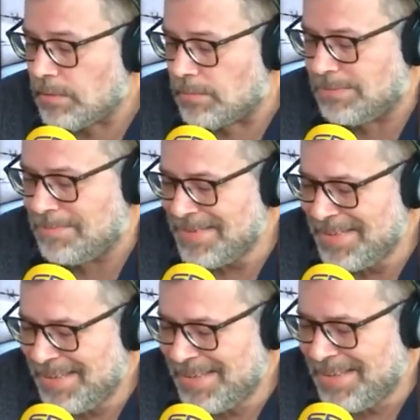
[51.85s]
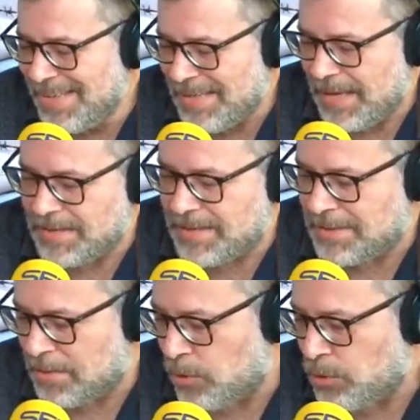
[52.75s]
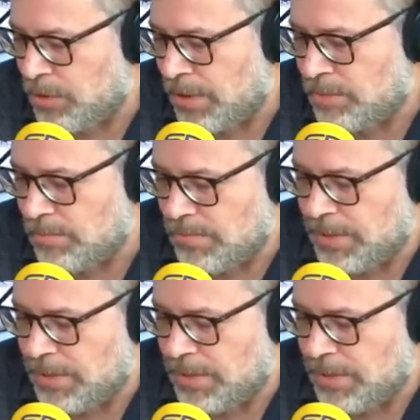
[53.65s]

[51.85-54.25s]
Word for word: Sí que en este momento tiene